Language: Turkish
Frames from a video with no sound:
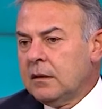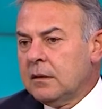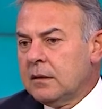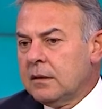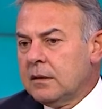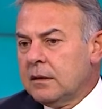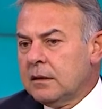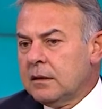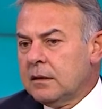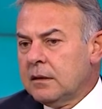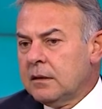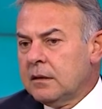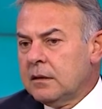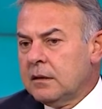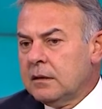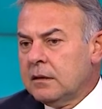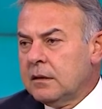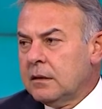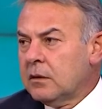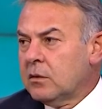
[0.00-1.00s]
e,
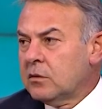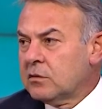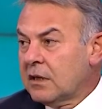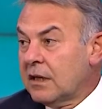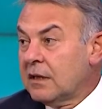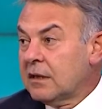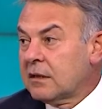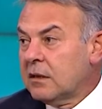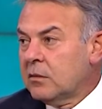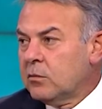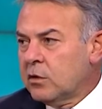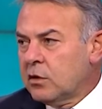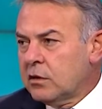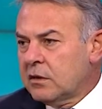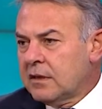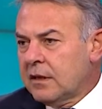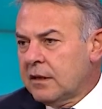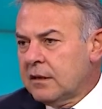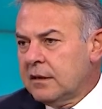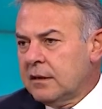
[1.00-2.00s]
özellikle
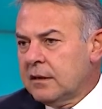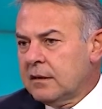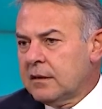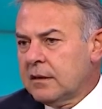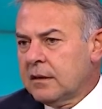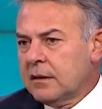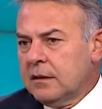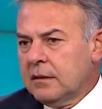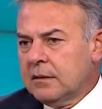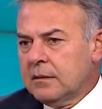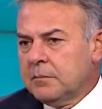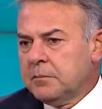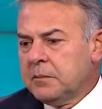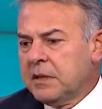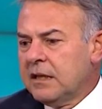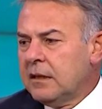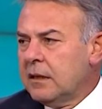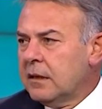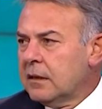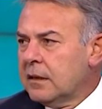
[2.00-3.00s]
Moritanya'da
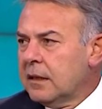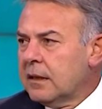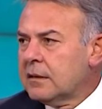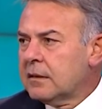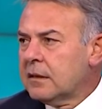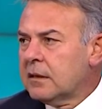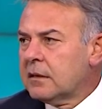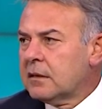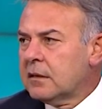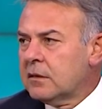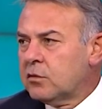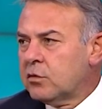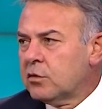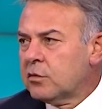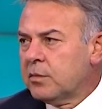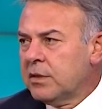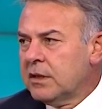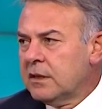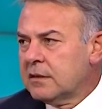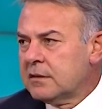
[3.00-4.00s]
belli alanlarda
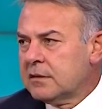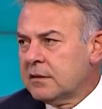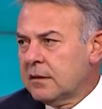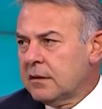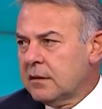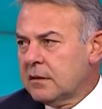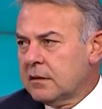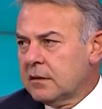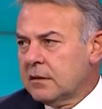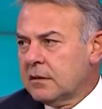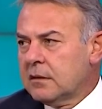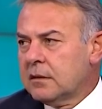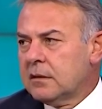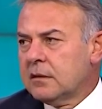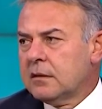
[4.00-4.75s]
Türk balıkçıları